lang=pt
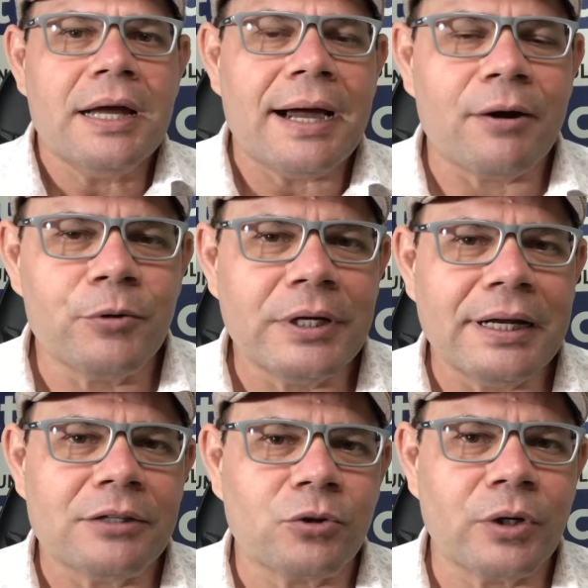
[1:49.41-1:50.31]
a urna
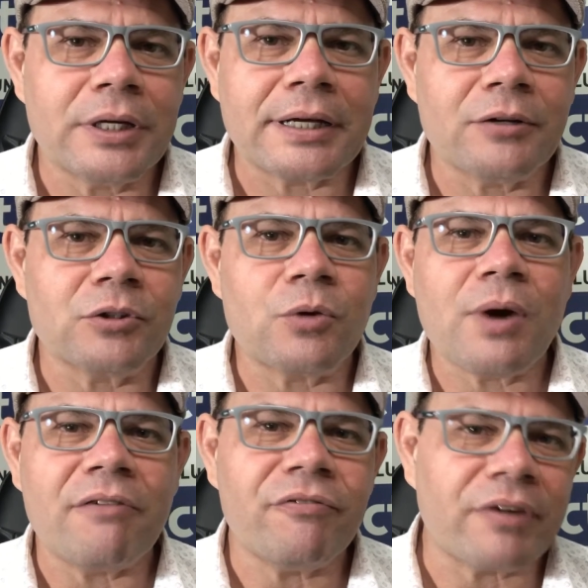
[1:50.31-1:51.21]
eletrônica, não tem
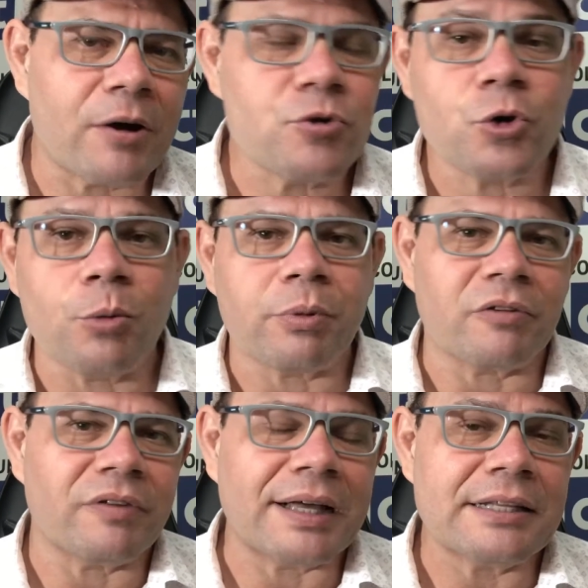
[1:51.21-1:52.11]
uma fraude
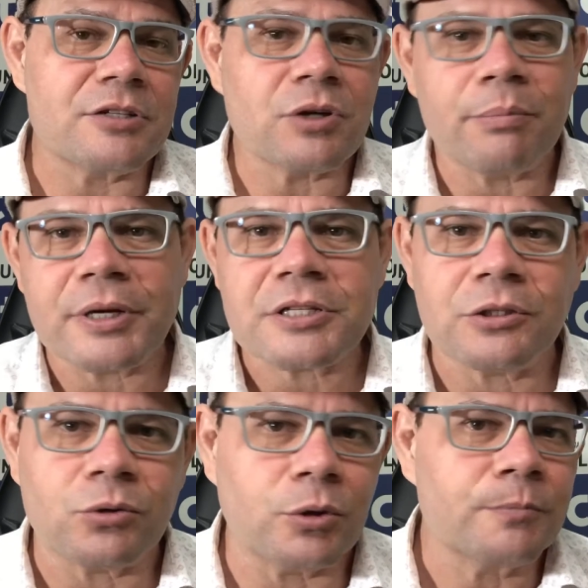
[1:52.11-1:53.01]
comprovada, ele só
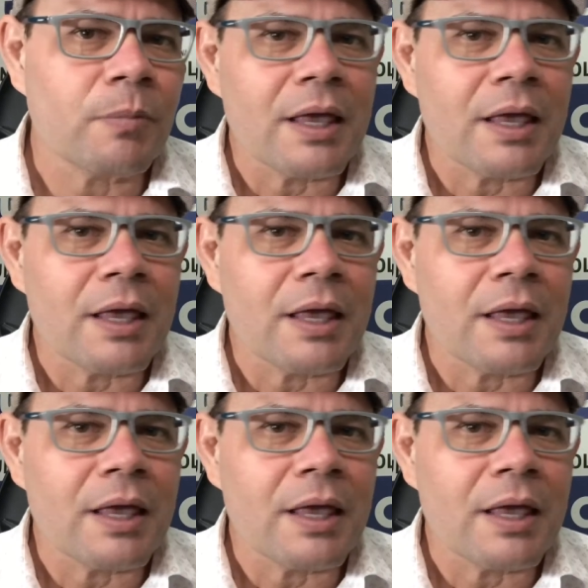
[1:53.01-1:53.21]
apresentou